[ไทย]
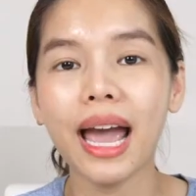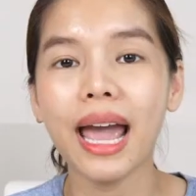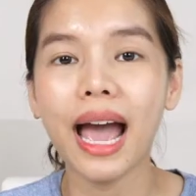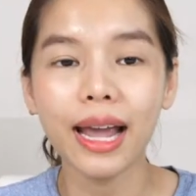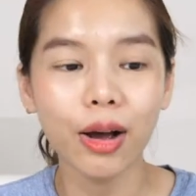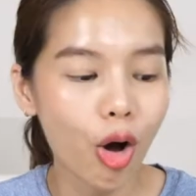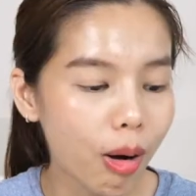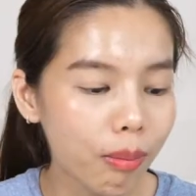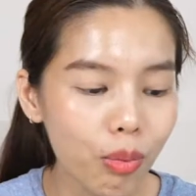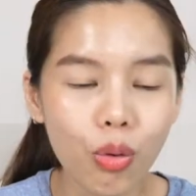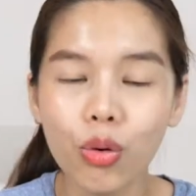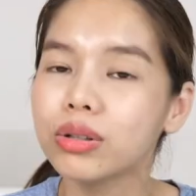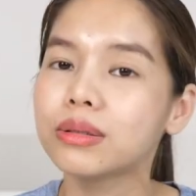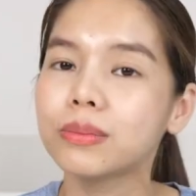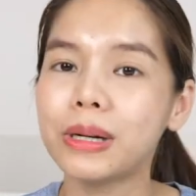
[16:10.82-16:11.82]
อายให้ข้อมู
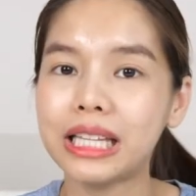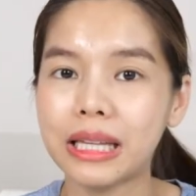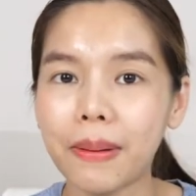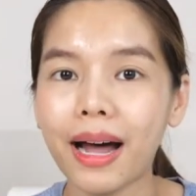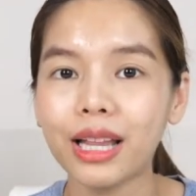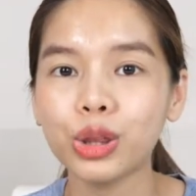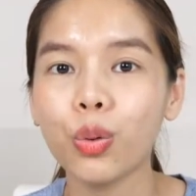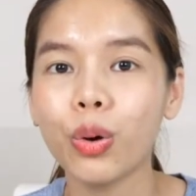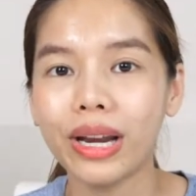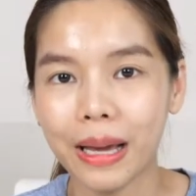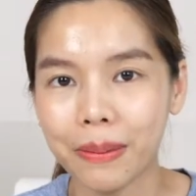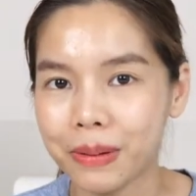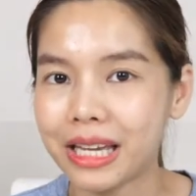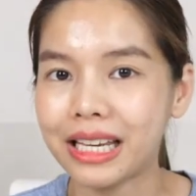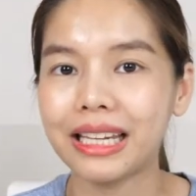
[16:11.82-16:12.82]
ลผลิตภัณฑ์ตัวไหน
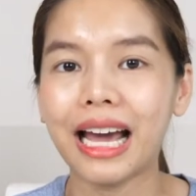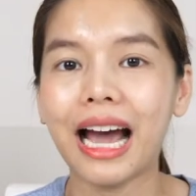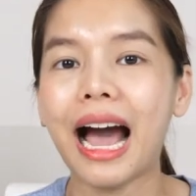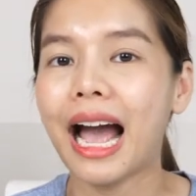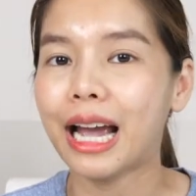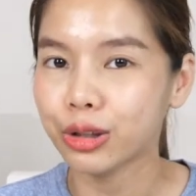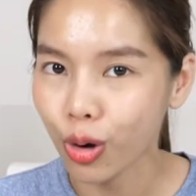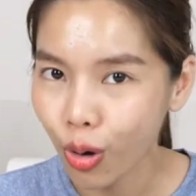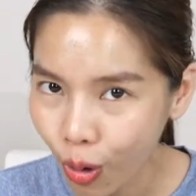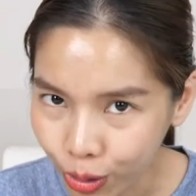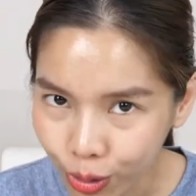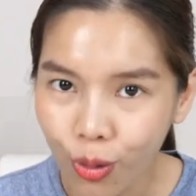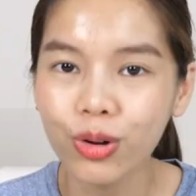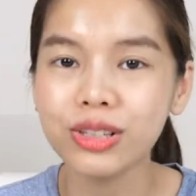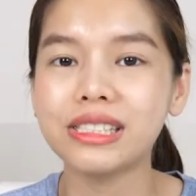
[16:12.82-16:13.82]
ผิดนะคะอายต้องขอ
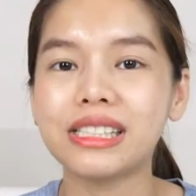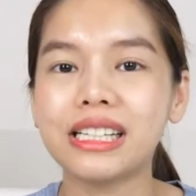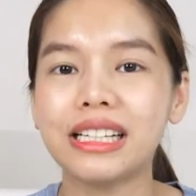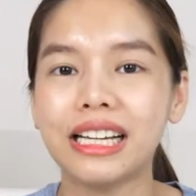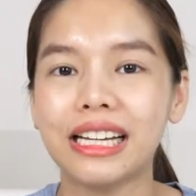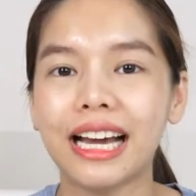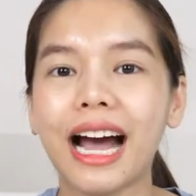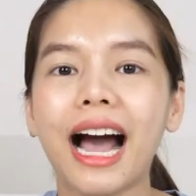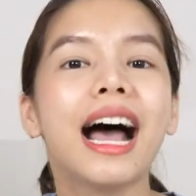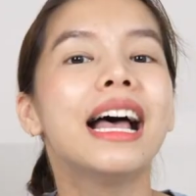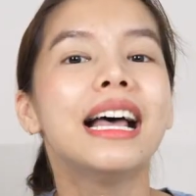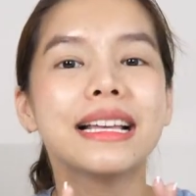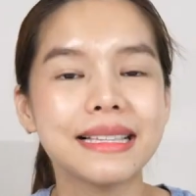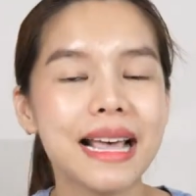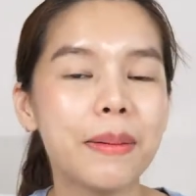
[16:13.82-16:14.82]
โทษจริงๆเลยนะคะ
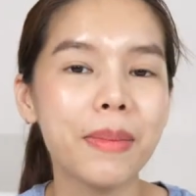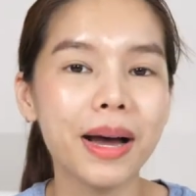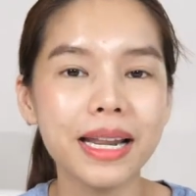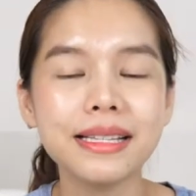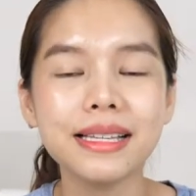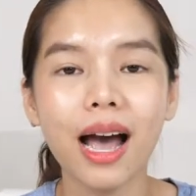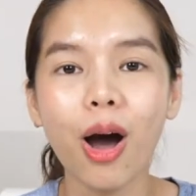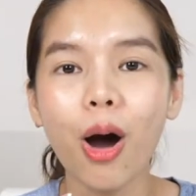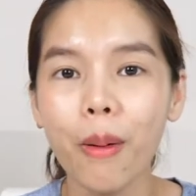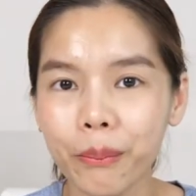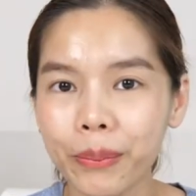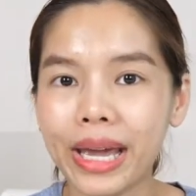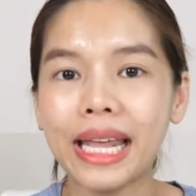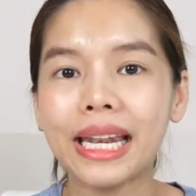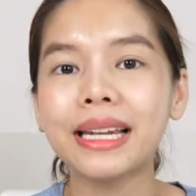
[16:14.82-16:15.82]
สามารถที่จะคอม
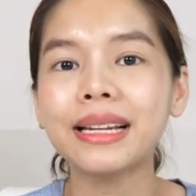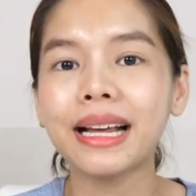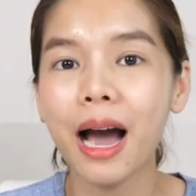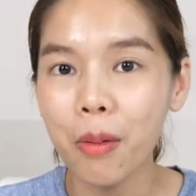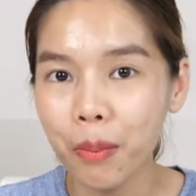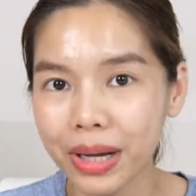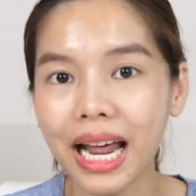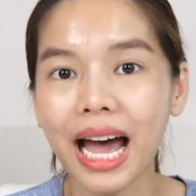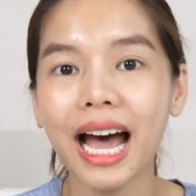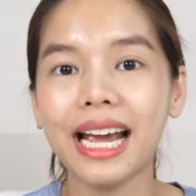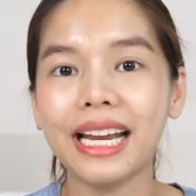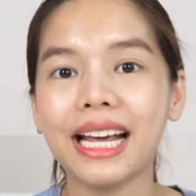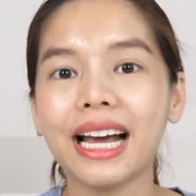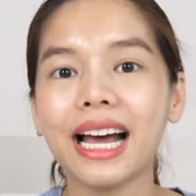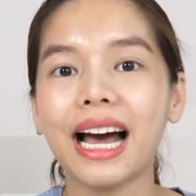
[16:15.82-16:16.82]
เมนต์เข้ามาได้
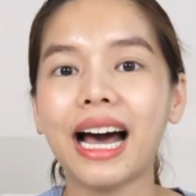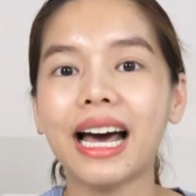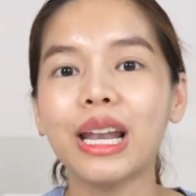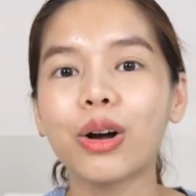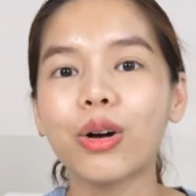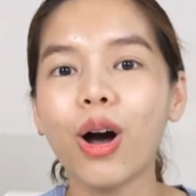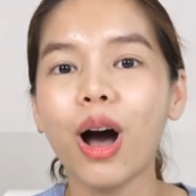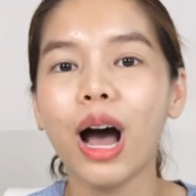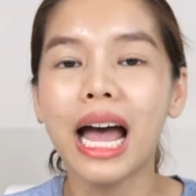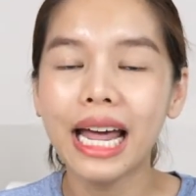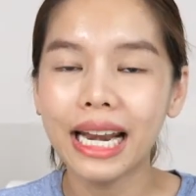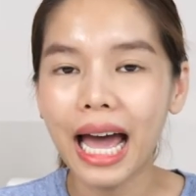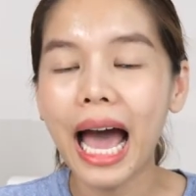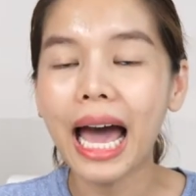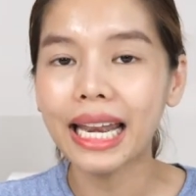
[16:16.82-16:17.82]
นะคะ แล้วก็
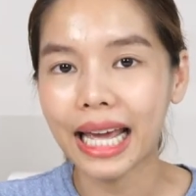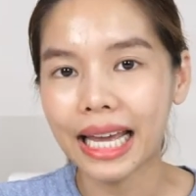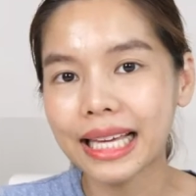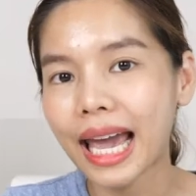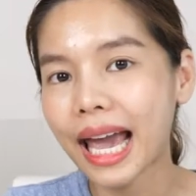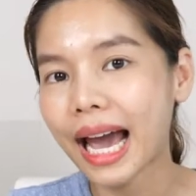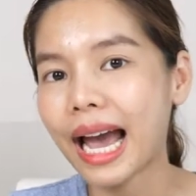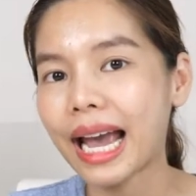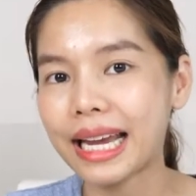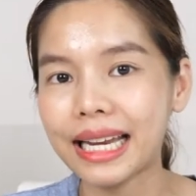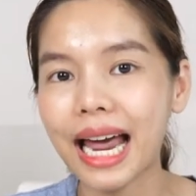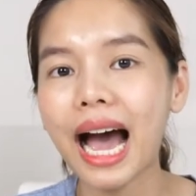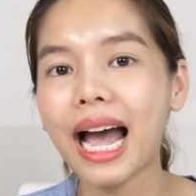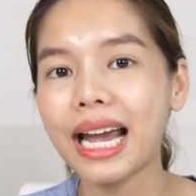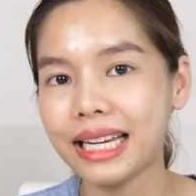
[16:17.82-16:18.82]
ถ้าอันไหนแก้ไข
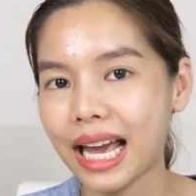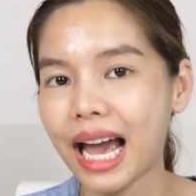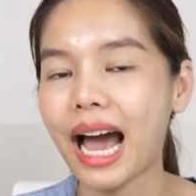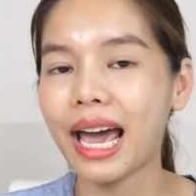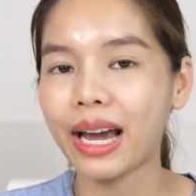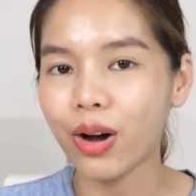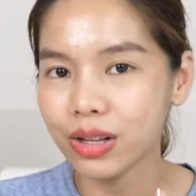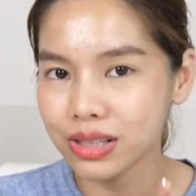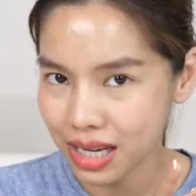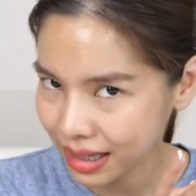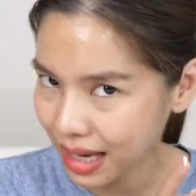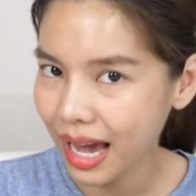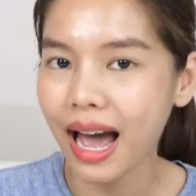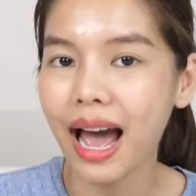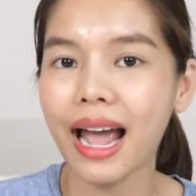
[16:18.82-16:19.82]
ได้เนี่ยไอก็จะ
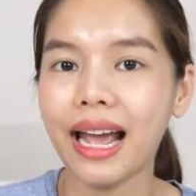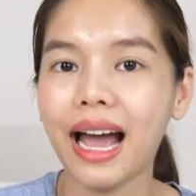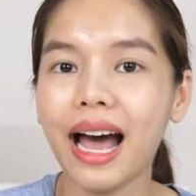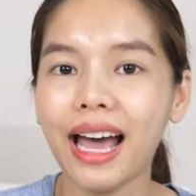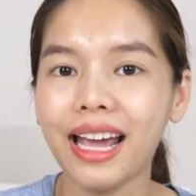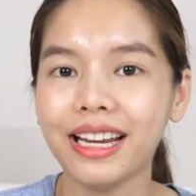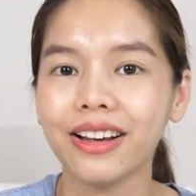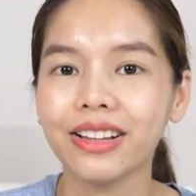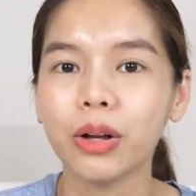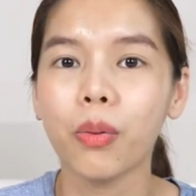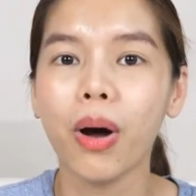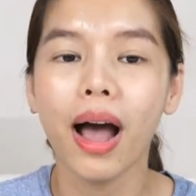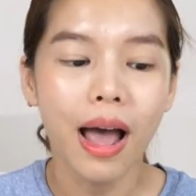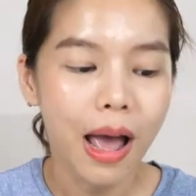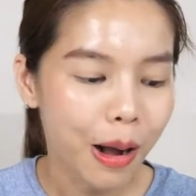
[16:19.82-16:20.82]
แก้ไขให้เนาะแต่
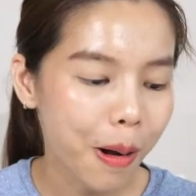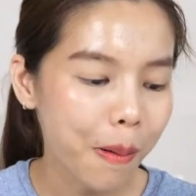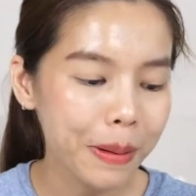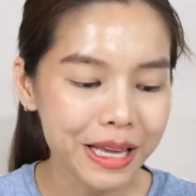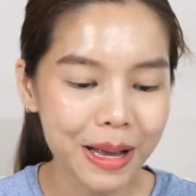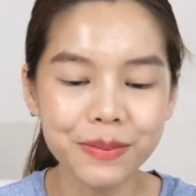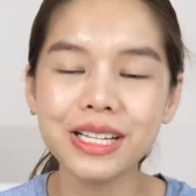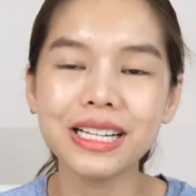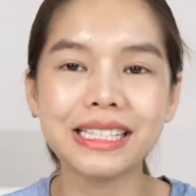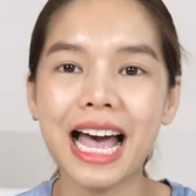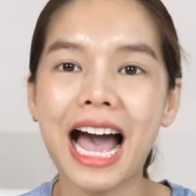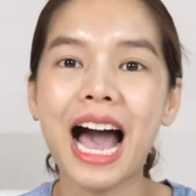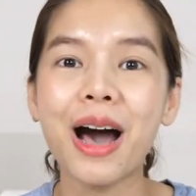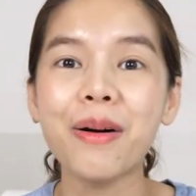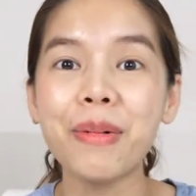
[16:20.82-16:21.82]
ว่าก็พยายามศึก
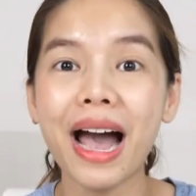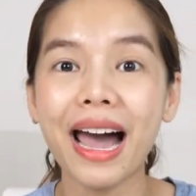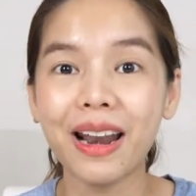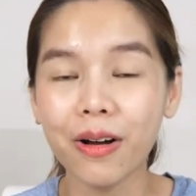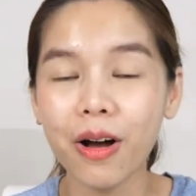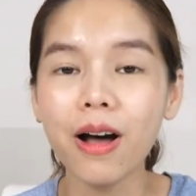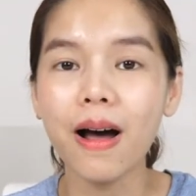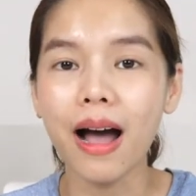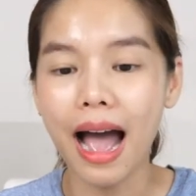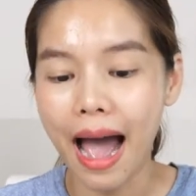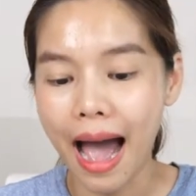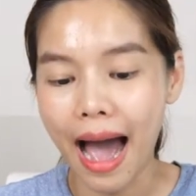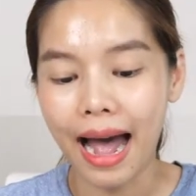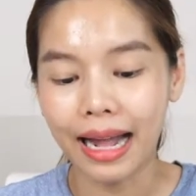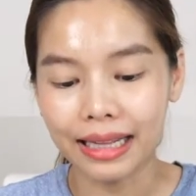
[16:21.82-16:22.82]
ษามา แล้วก็
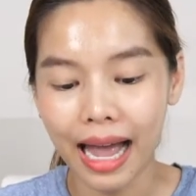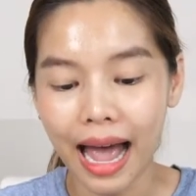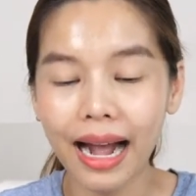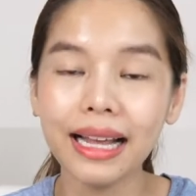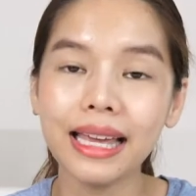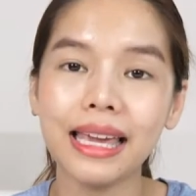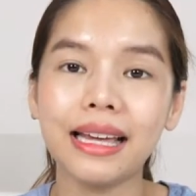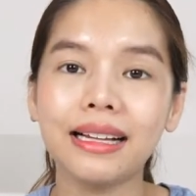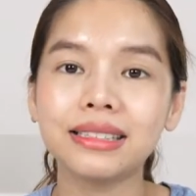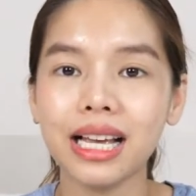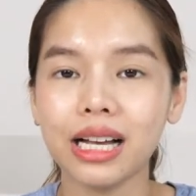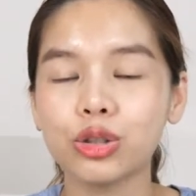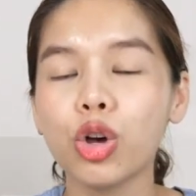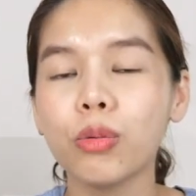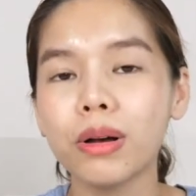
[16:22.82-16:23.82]
อ่านอ้างอิง
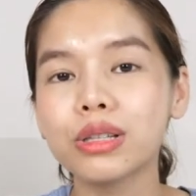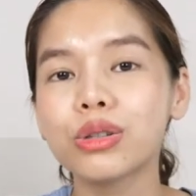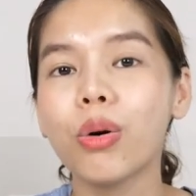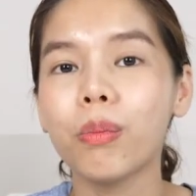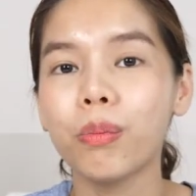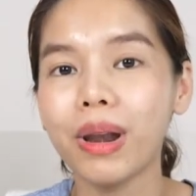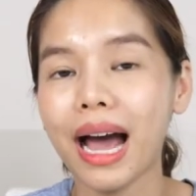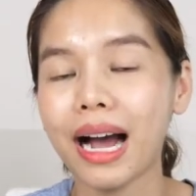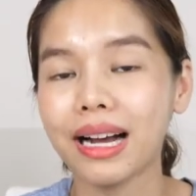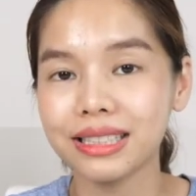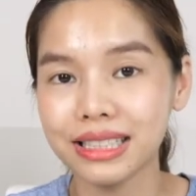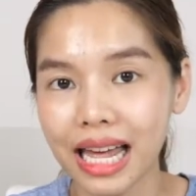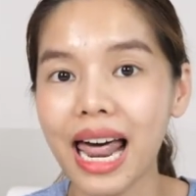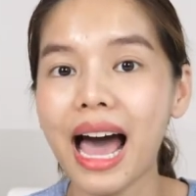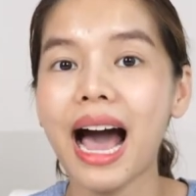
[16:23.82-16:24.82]
จากส่วนผสมหลัง
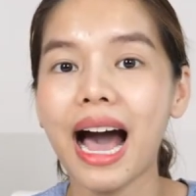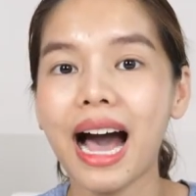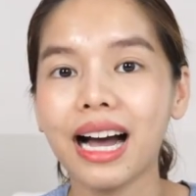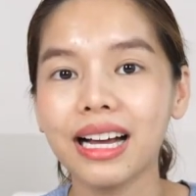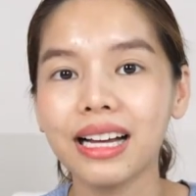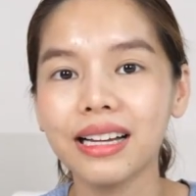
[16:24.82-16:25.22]
ฉลาก